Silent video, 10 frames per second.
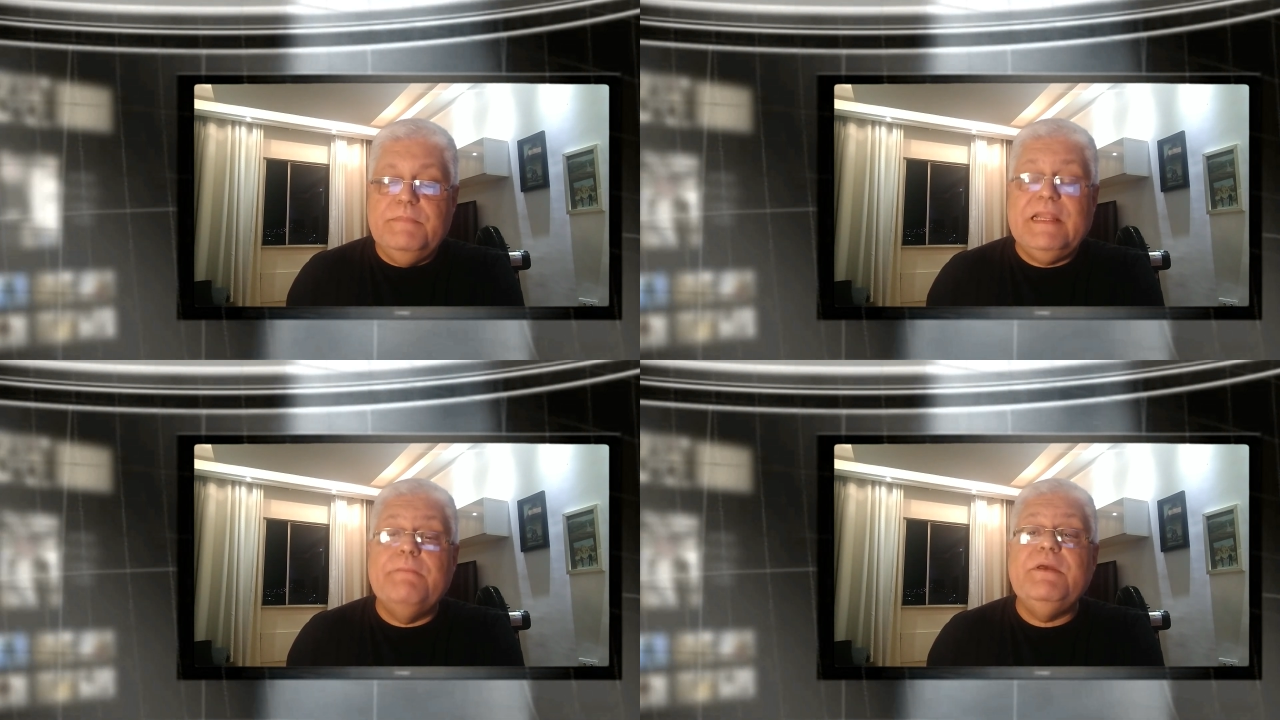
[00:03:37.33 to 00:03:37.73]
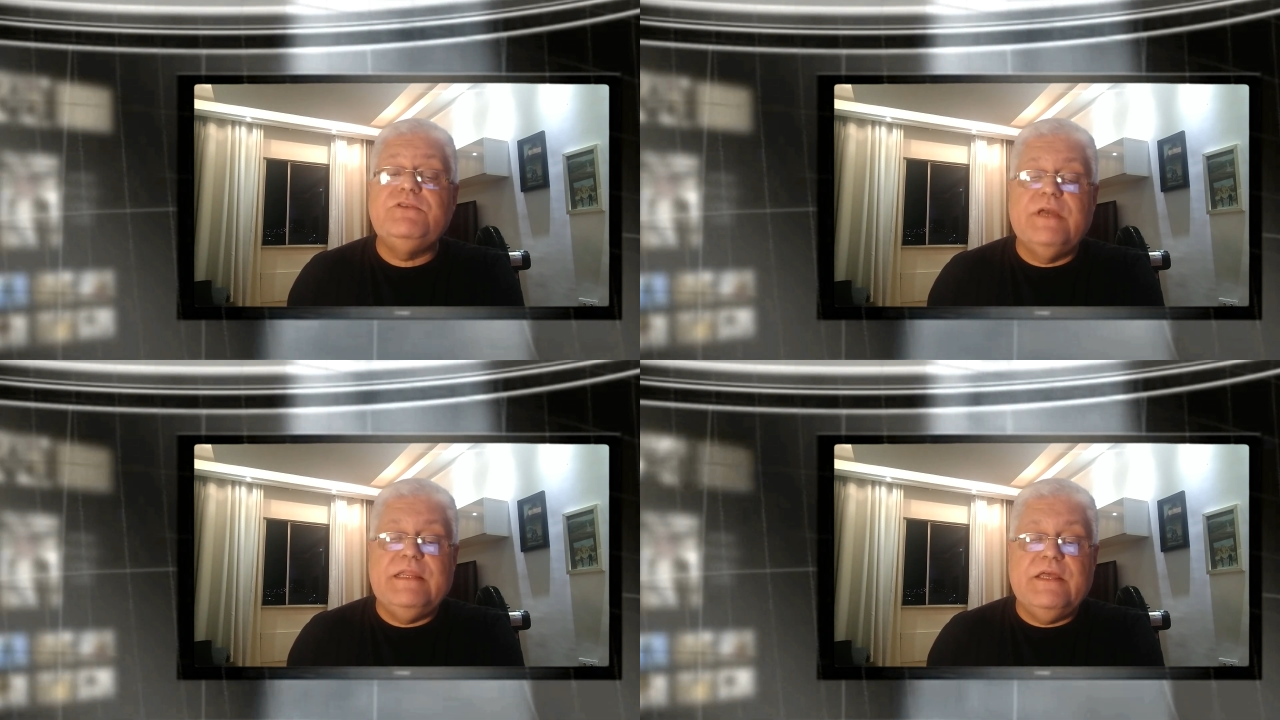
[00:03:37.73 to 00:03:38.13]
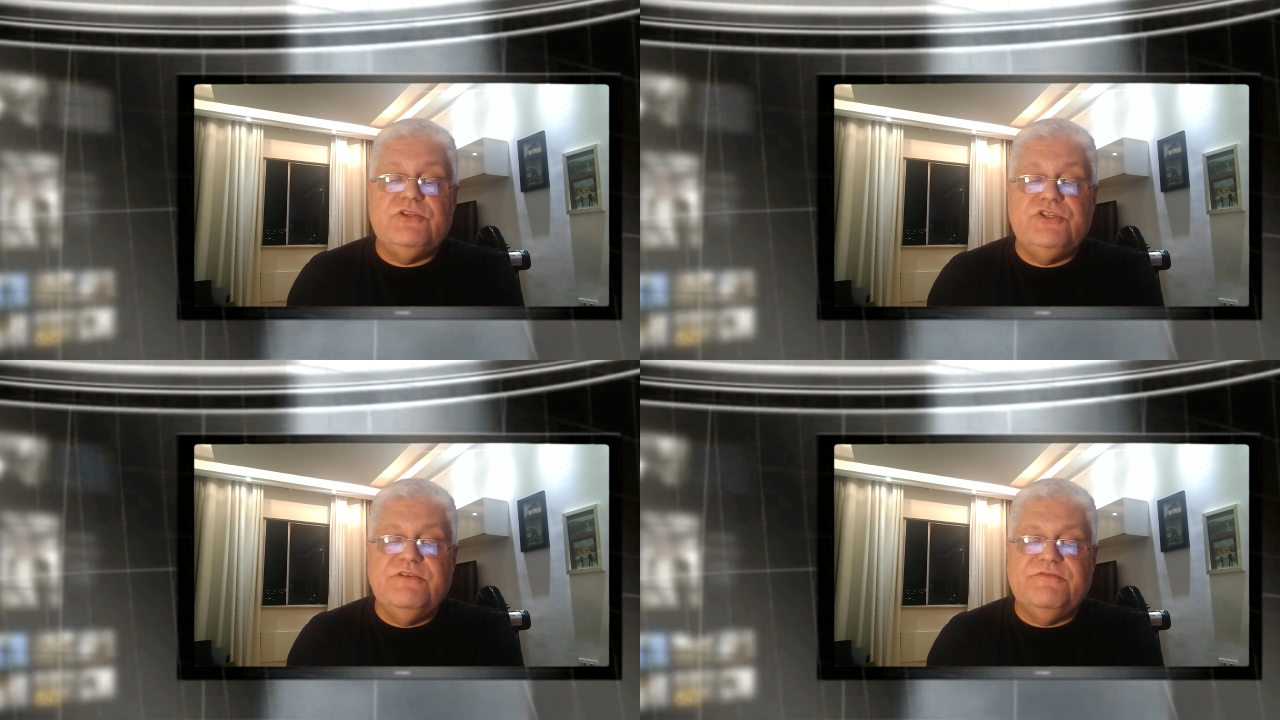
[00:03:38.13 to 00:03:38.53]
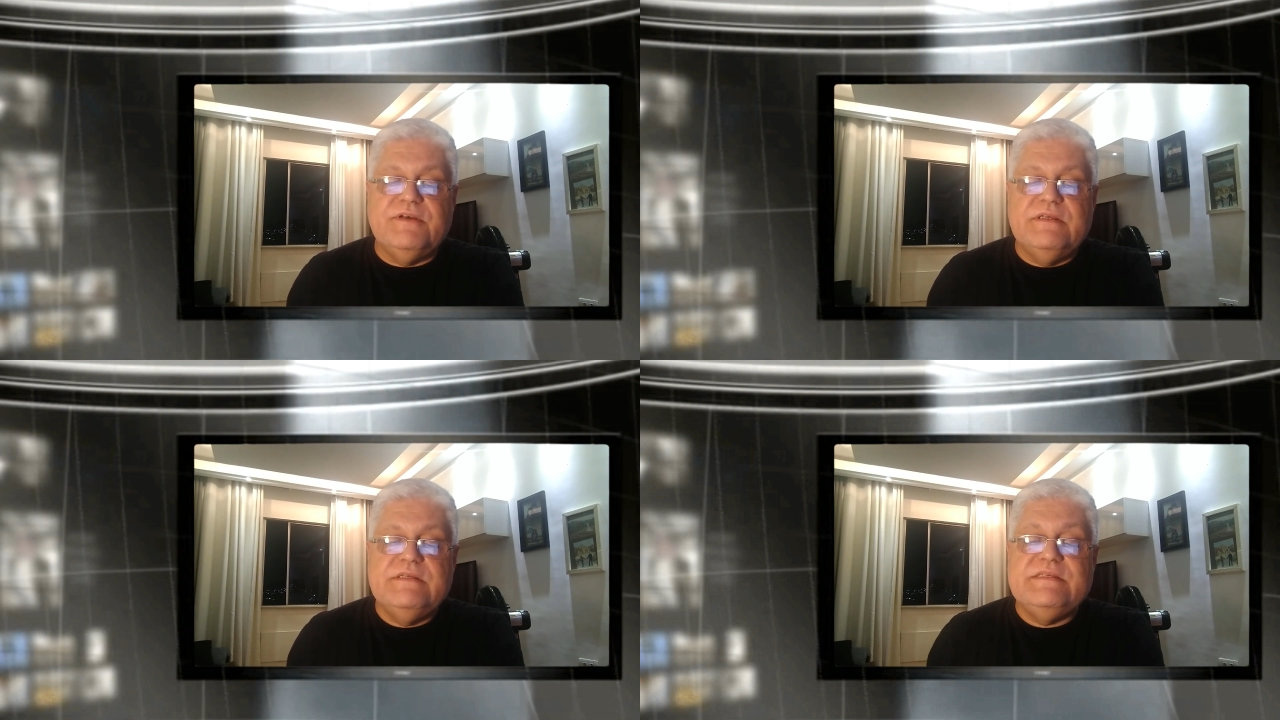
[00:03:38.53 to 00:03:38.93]
Pela mente
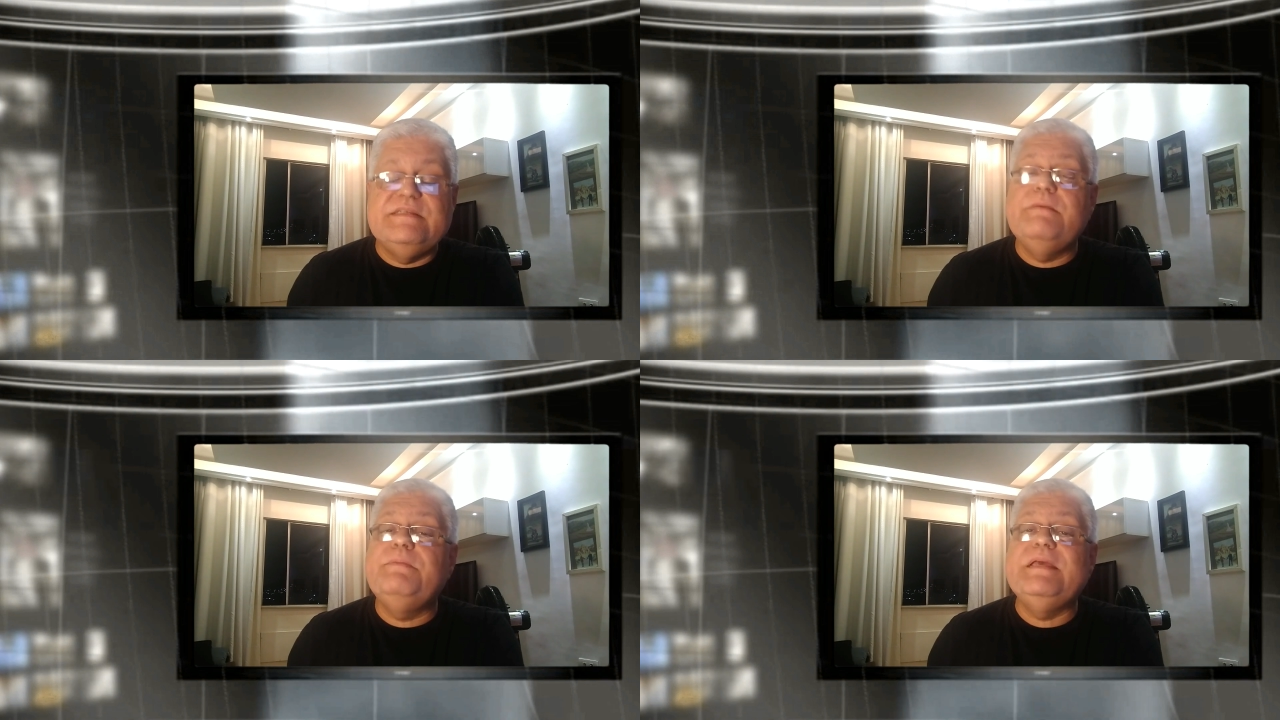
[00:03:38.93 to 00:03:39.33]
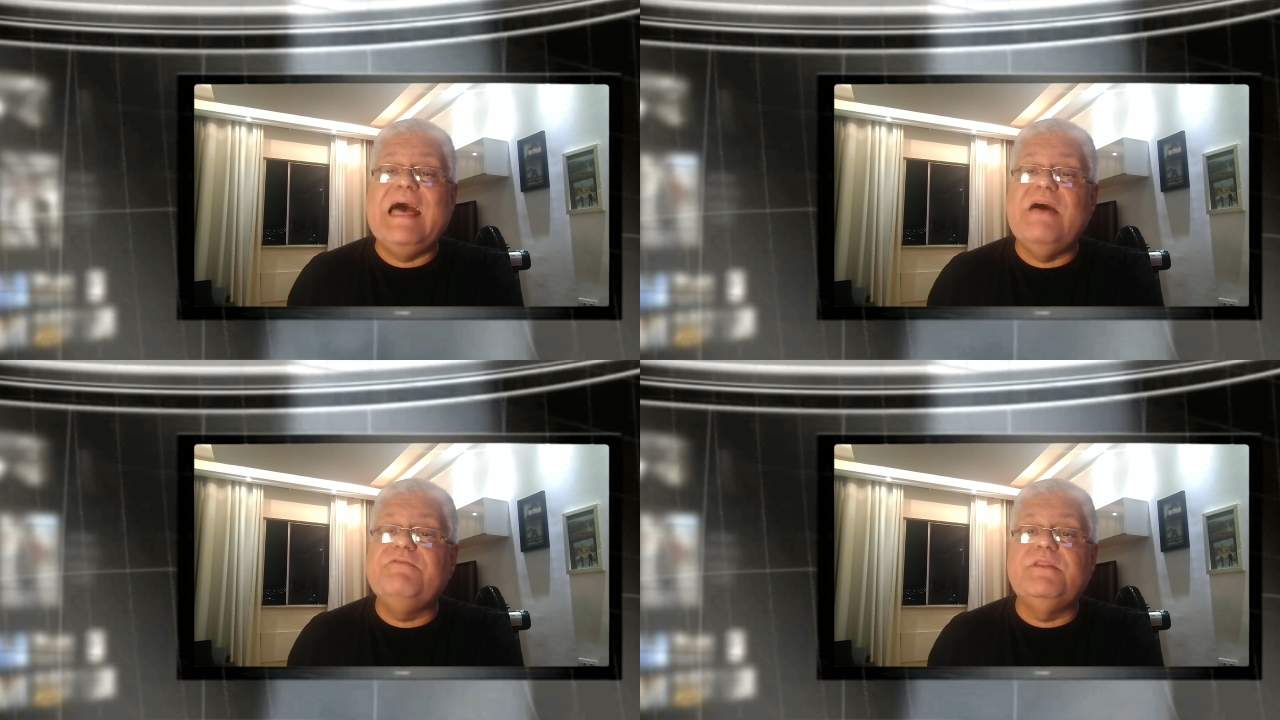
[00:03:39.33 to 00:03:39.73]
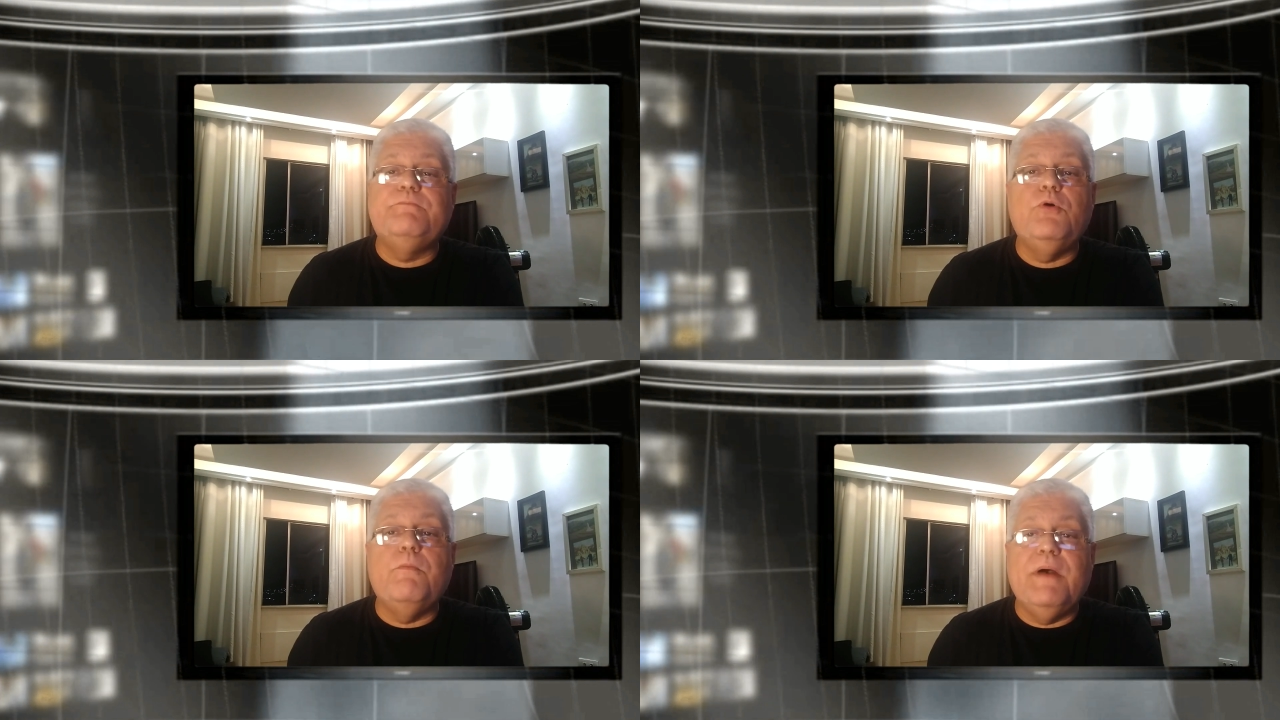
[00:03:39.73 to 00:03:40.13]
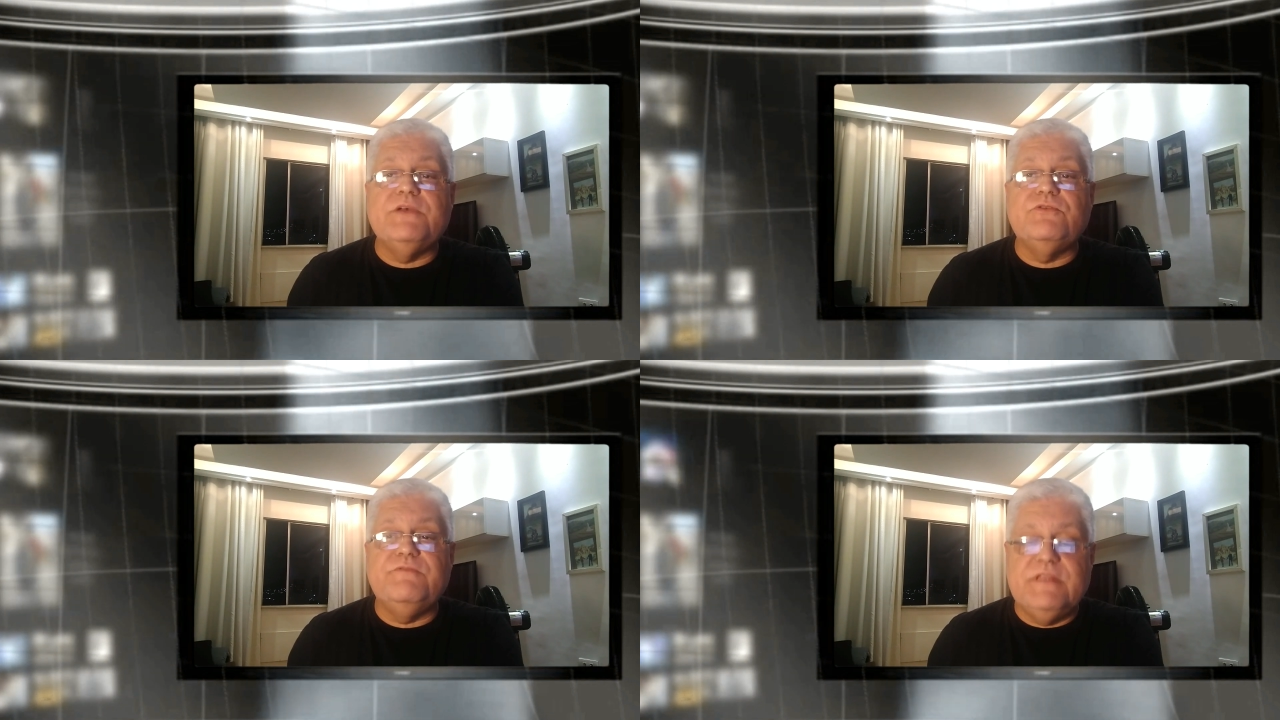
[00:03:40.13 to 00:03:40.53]
criativa, sempre ávida por
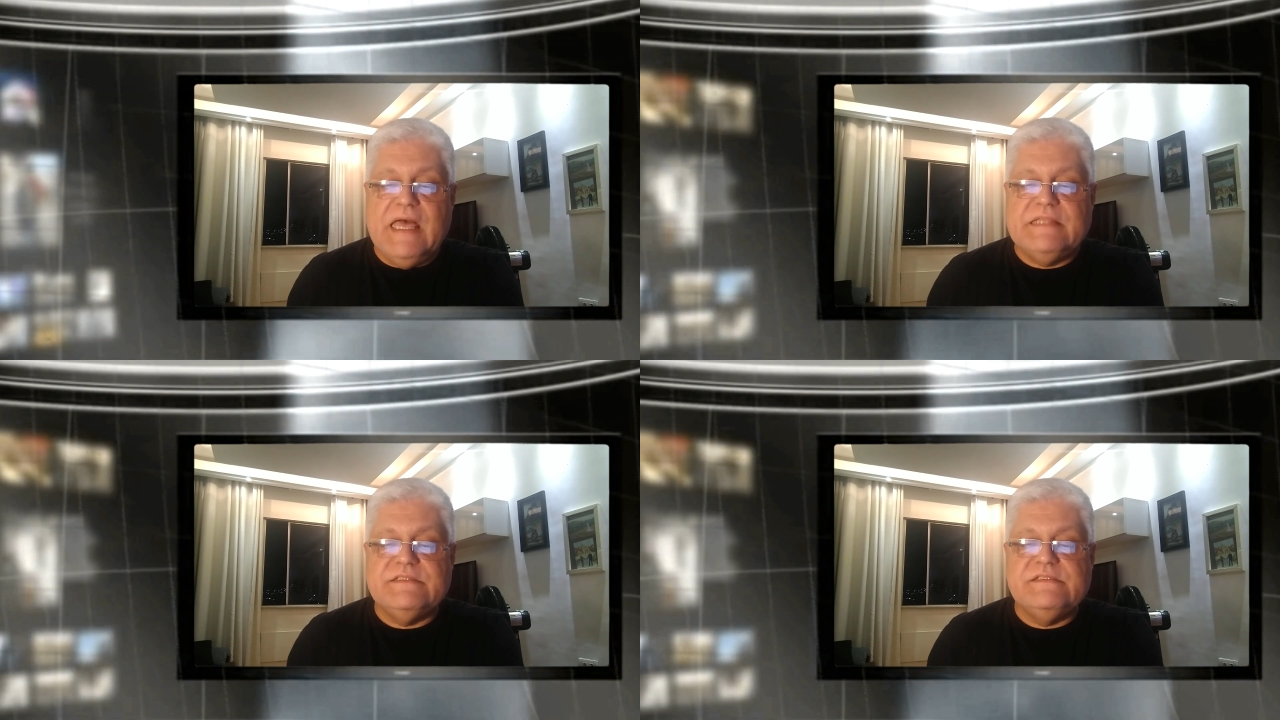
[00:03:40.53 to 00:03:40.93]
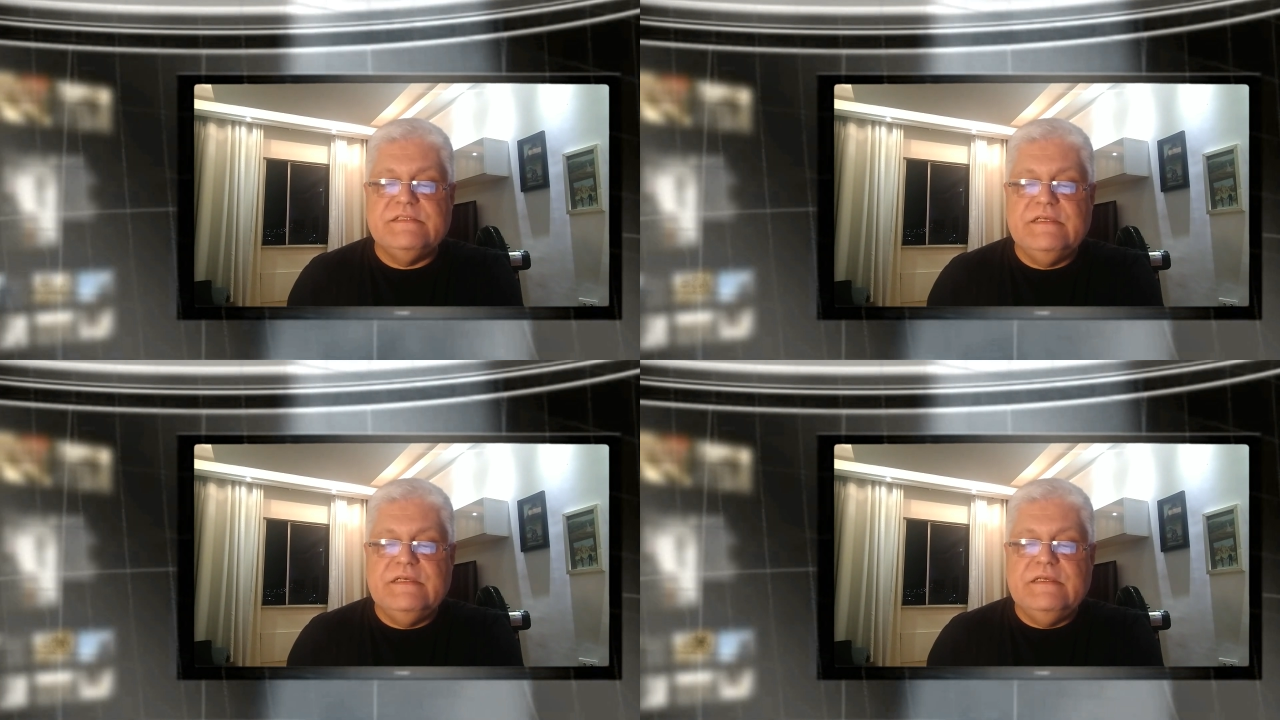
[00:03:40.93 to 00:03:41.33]
mais novidades.